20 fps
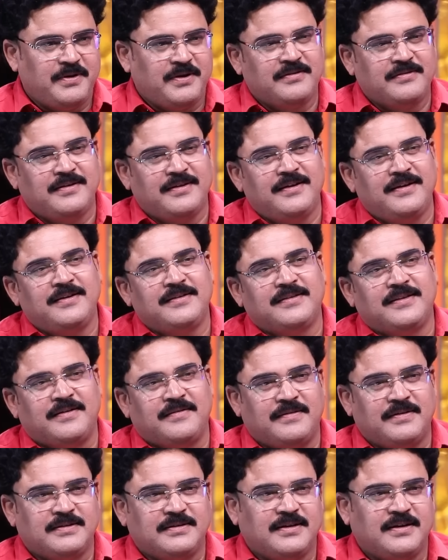పారుదల
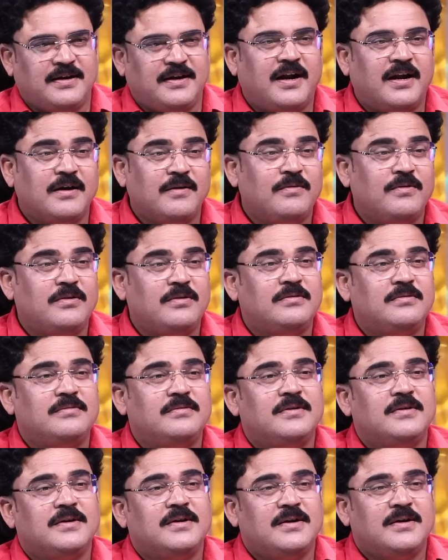తర్వాత అడవులు
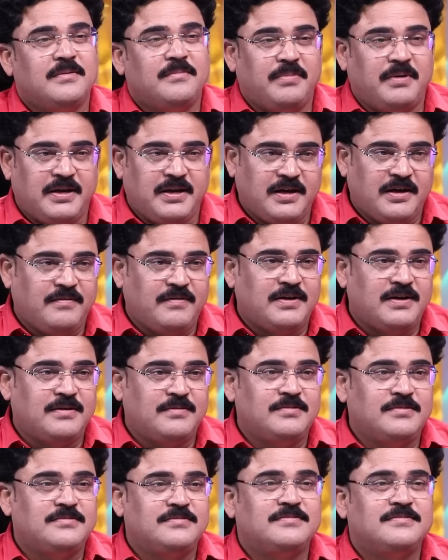
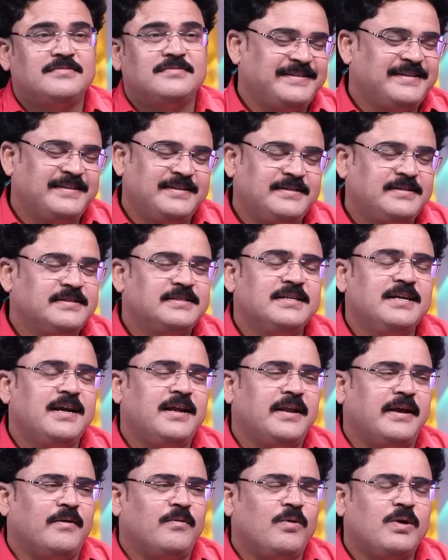పర్యావరణము
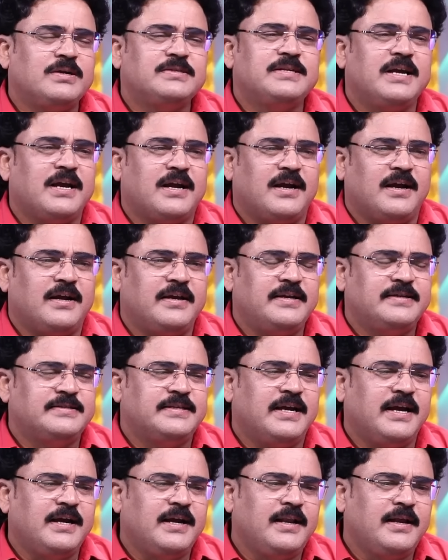నిజంగానే ఒక శాఖ ఈ
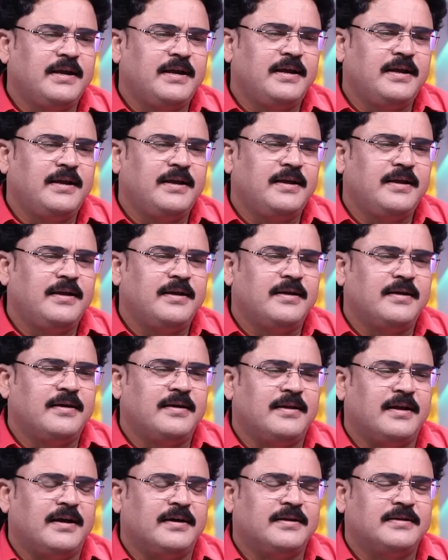శాఖలకి
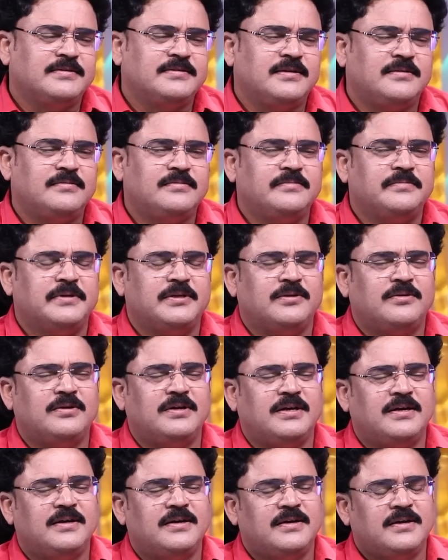నాగరాజు గారు మీరు
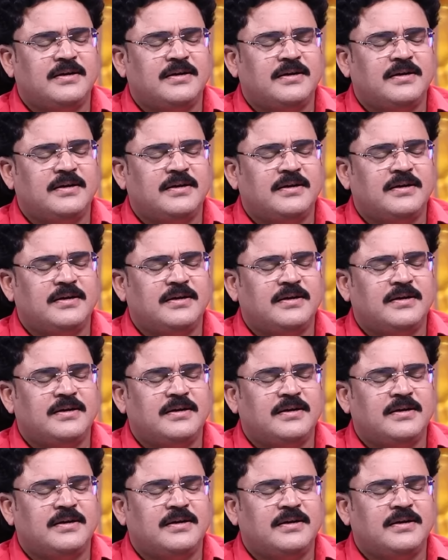కూడా